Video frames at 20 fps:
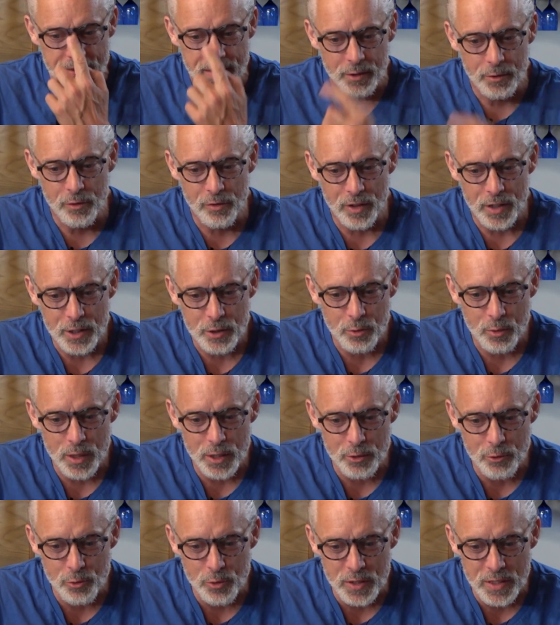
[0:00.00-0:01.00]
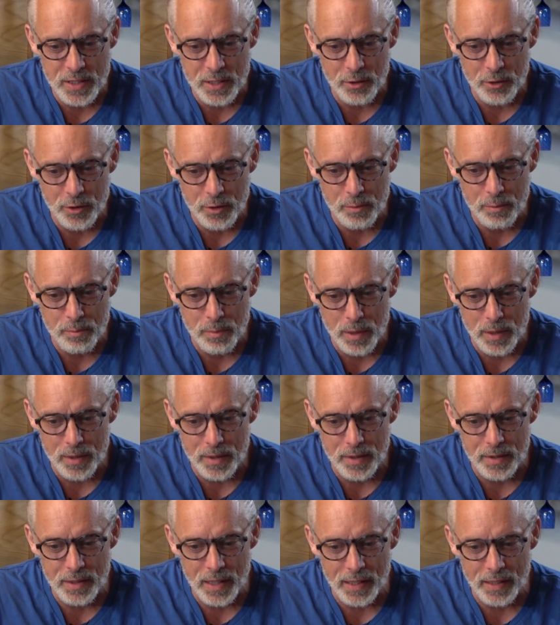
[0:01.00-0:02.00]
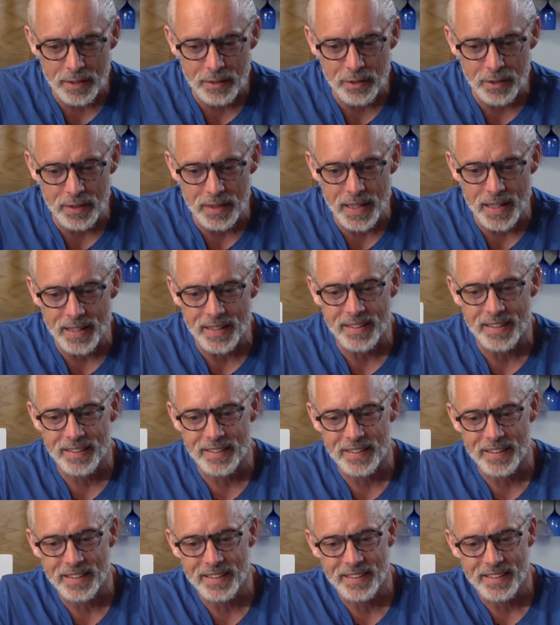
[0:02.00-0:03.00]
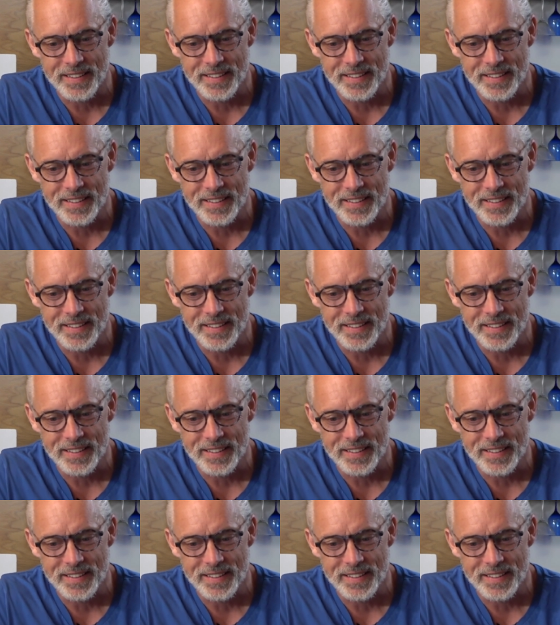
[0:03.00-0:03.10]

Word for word: Salut François, nous aussi, une, euh, alerte tornade, OK?